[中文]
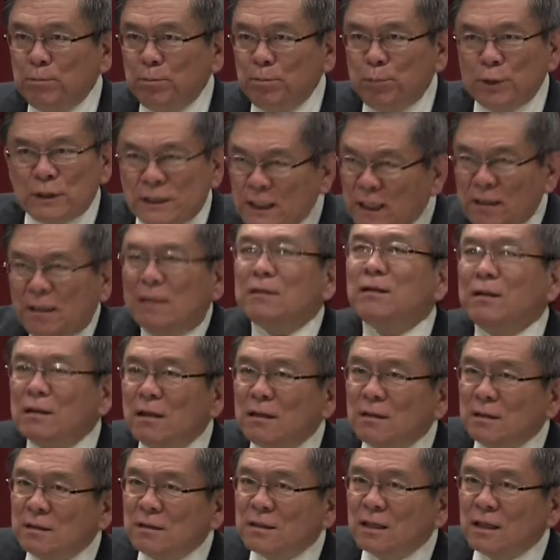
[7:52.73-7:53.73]
不见得人的
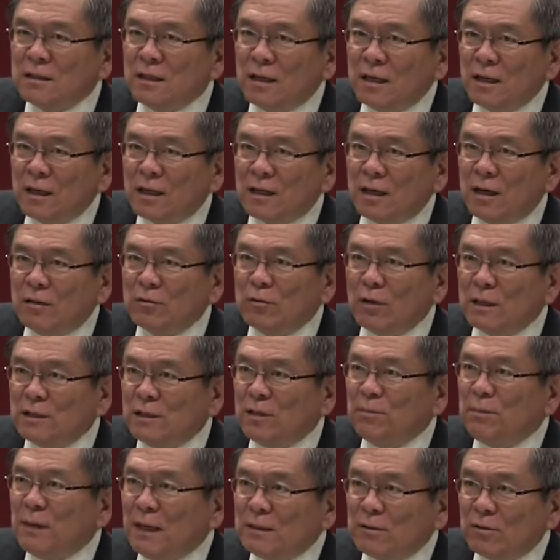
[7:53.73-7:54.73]
人在那里搞乱
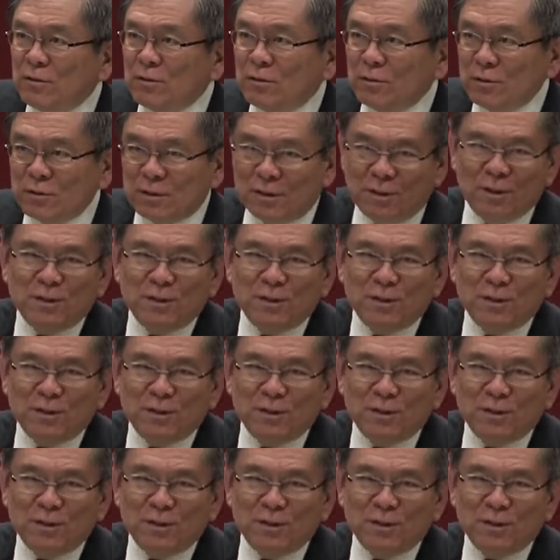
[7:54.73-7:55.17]
七八糟的东西，